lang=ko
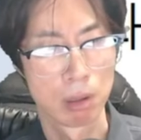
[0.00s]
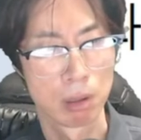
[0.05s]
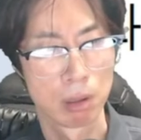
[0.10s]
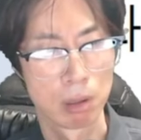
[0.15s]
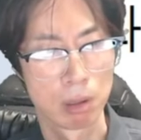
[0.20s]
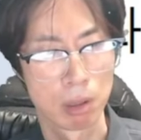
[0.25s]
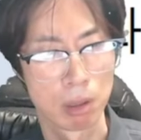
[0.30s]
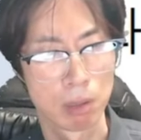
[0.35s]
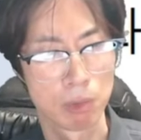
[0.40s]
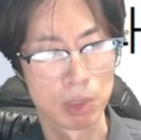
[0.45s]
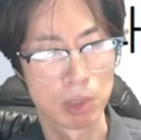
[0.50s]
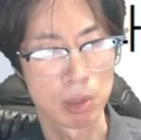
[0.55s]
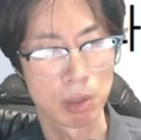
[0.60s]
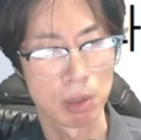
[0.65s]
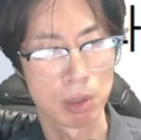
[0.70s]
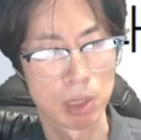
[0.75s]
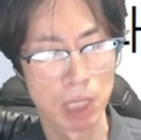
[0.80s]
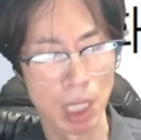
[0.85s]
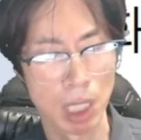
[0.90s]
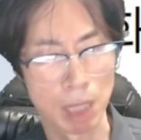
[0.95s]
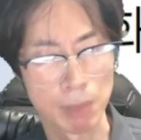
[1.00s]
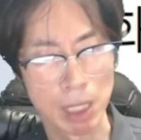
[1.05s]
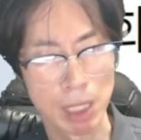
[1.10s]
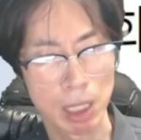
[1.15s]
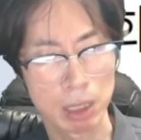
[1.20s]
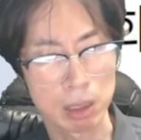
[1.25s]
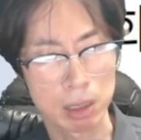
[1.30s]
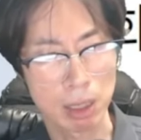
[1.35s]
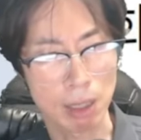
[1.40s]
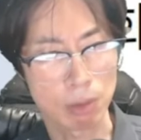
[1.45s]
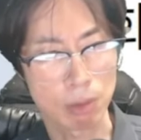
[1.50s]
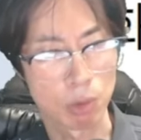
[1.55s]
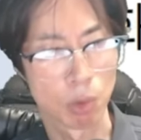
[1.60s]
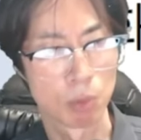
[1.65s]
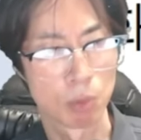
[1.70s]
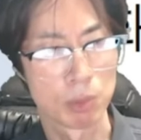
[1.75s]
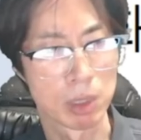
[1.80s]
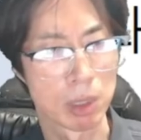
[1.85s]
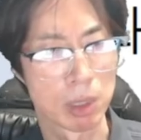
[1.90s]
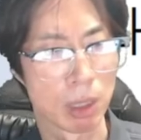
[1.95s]
그러면서 야마가 딱
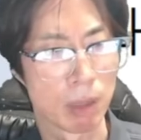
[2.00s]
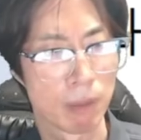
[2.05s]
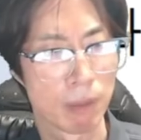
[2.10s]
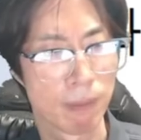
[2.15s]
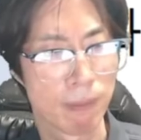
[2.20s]
돕니다.